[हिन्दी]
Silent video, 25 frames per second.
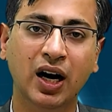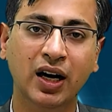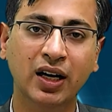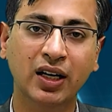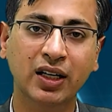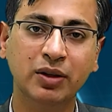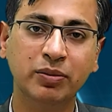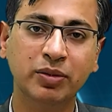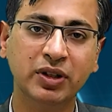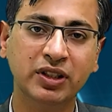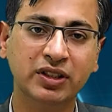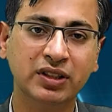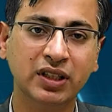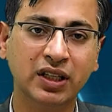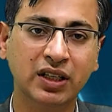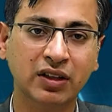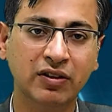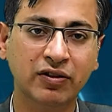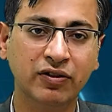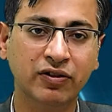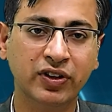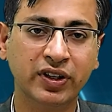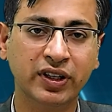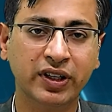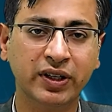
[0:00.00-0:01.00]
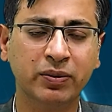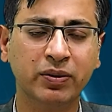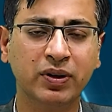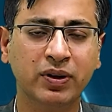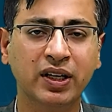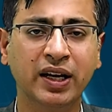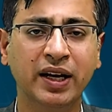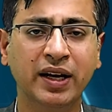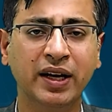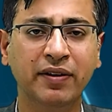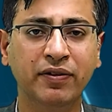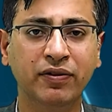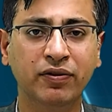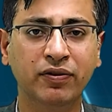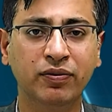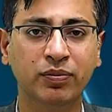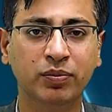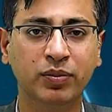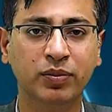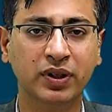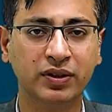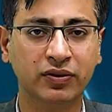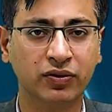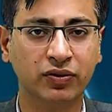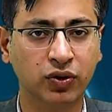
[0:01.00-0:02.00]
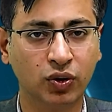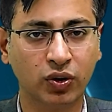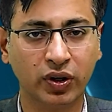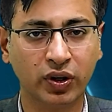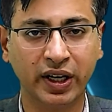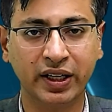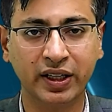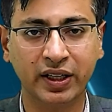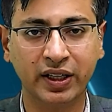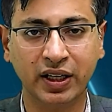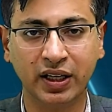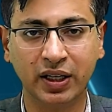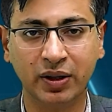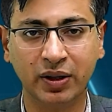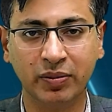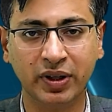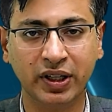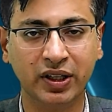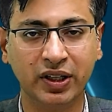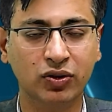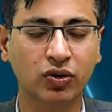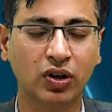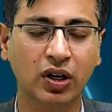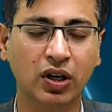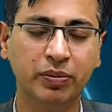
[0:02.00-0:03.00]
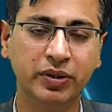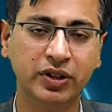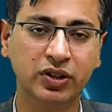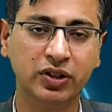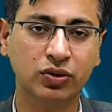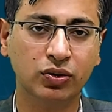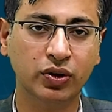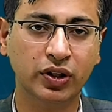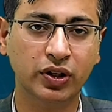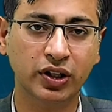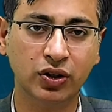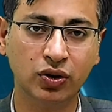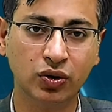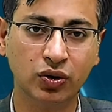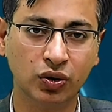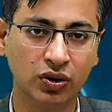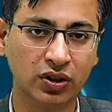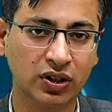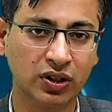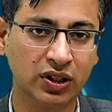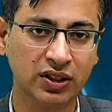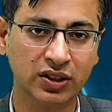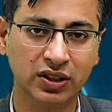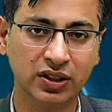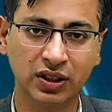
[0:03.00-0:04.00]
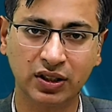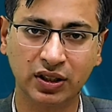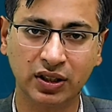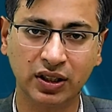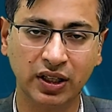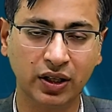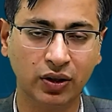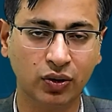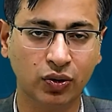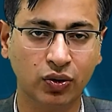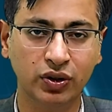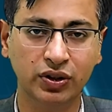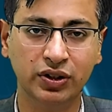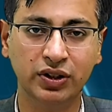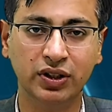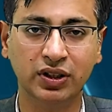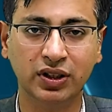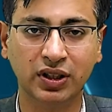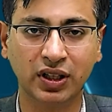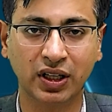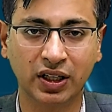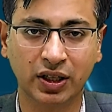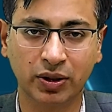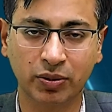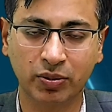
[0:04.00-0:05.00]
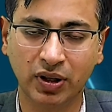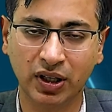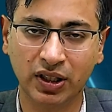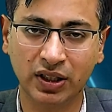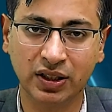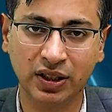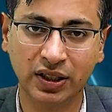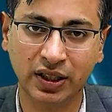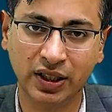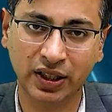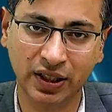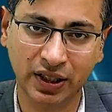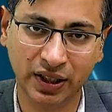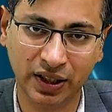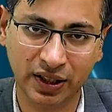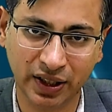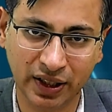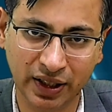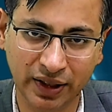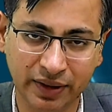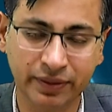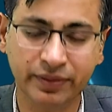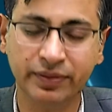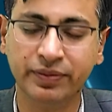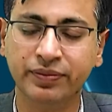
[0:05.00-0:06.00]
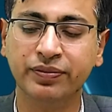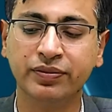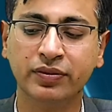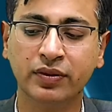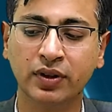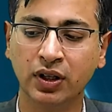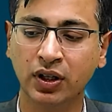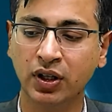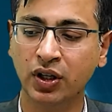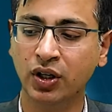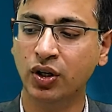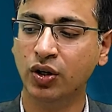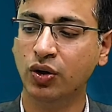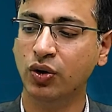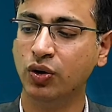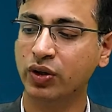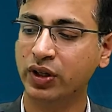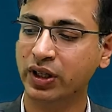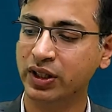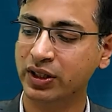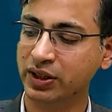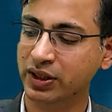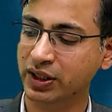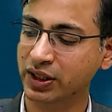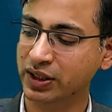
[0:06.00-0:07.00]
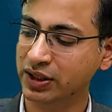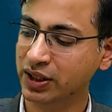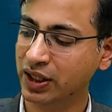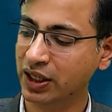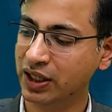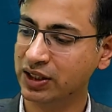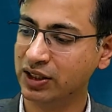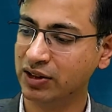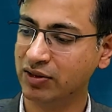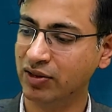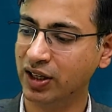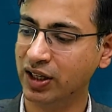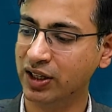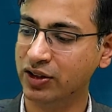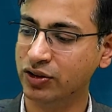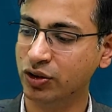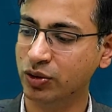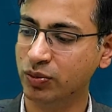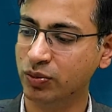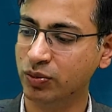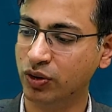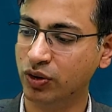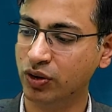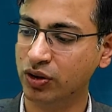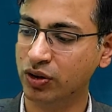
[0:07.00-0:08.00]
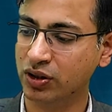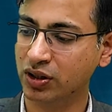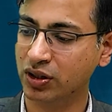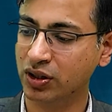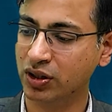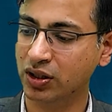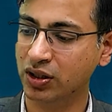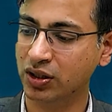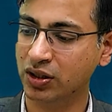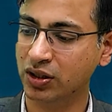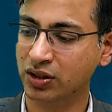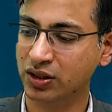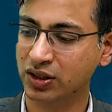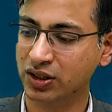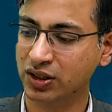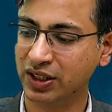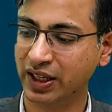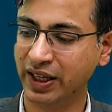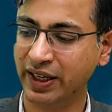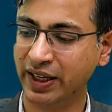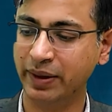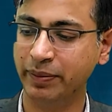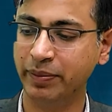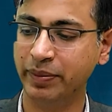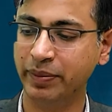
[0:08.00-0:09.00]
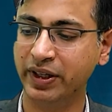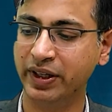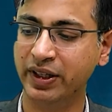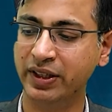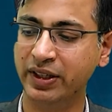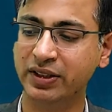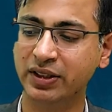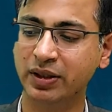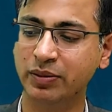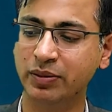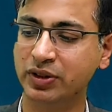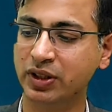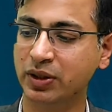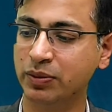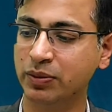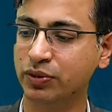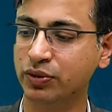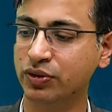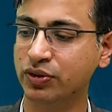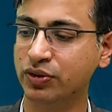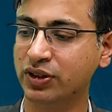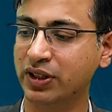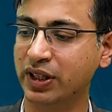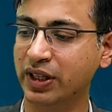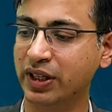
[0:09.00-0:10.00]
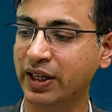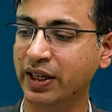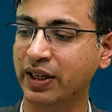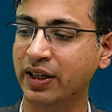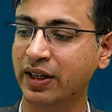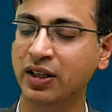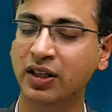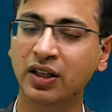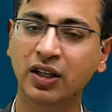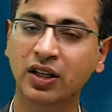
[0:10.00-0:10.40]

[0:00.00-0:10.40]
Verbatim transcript: अगर बच्चा कंफर्टेबल है बट फोर हेड गर्म है तो आप इसको इग्नोर कर सकते हैं कोई चिंता की बात नहीं है ओके okay, तीसरा सवाल जो बहुत सारे पेरेंट्स हमसे पूछते हैं